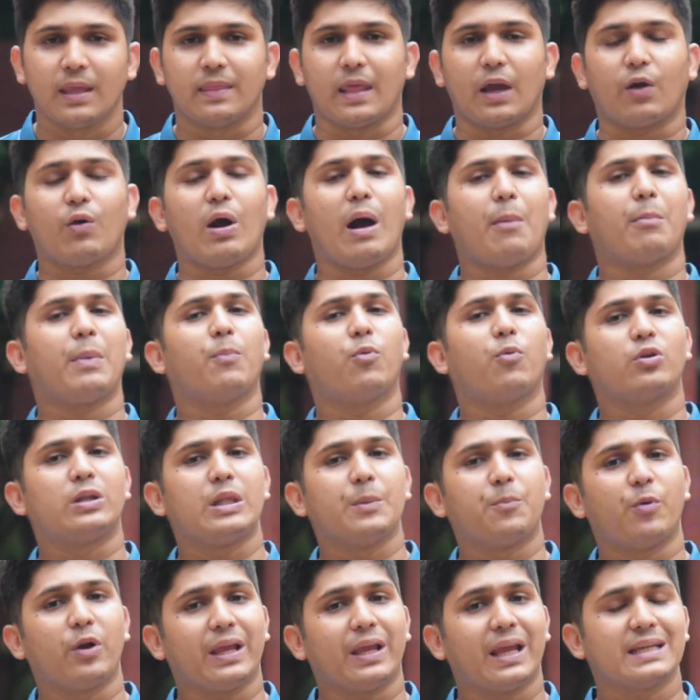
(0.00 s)
দেখো আমরা ভর্তি
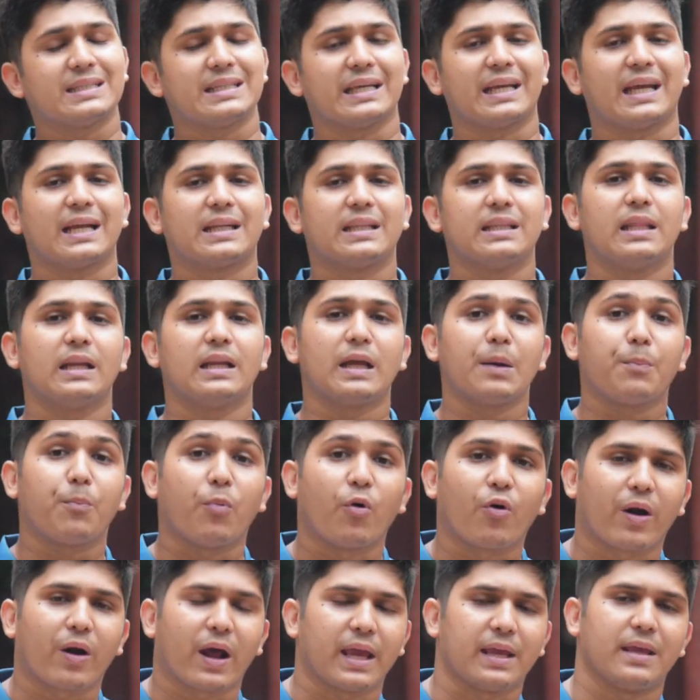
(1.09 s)
পরীক্ষায় শিক্ষার্থীদেরকে
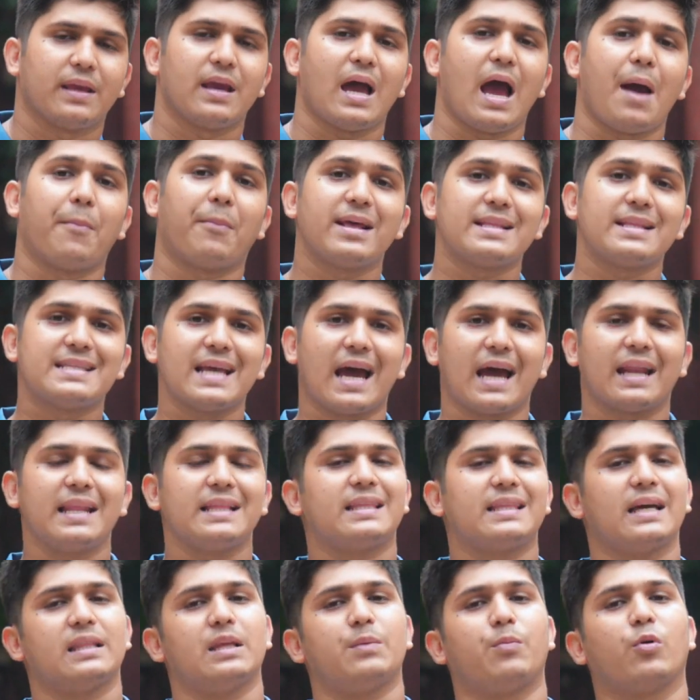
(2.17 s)
পড়াই আমরা জানি
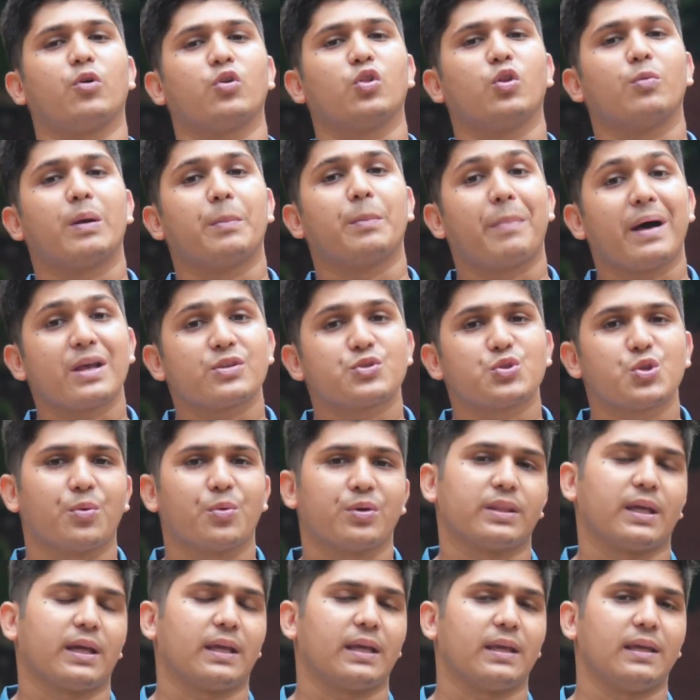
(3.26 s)
তাদের বর্তমান
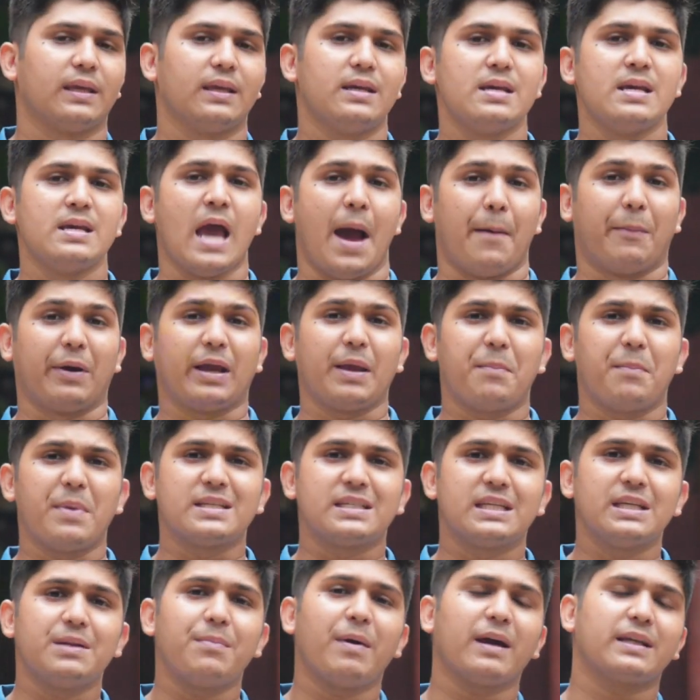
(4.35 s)
বাস্তবতা কী আমাকে
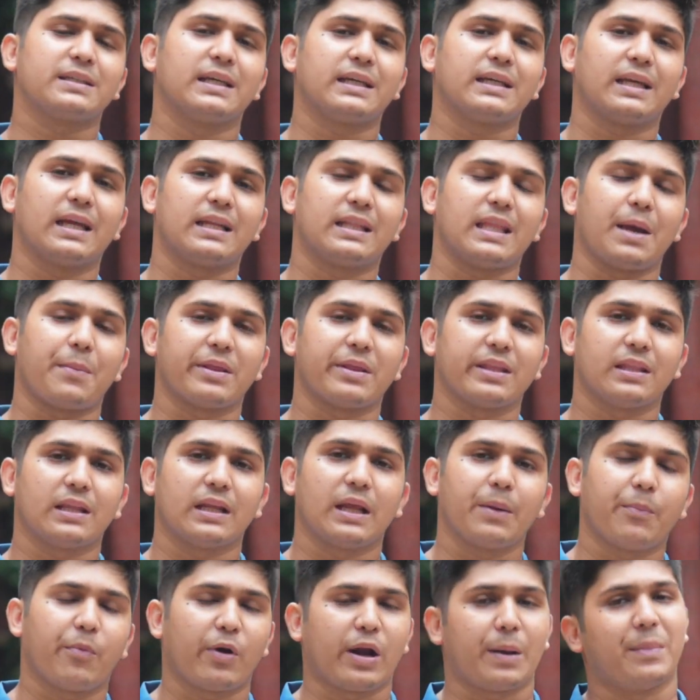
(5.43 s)
বেশিরভাগ শিক্ষার্থী আমরা
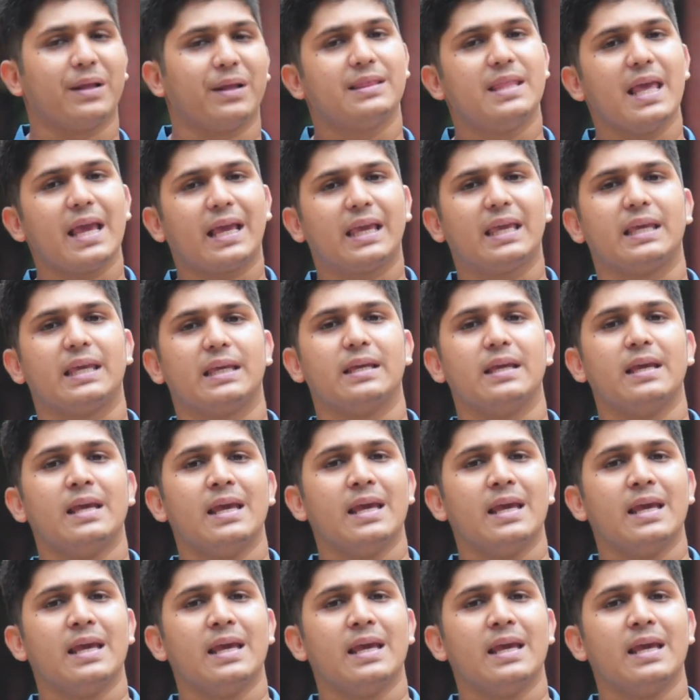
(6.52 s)
যাদেরকে পড়া আমরা দেখি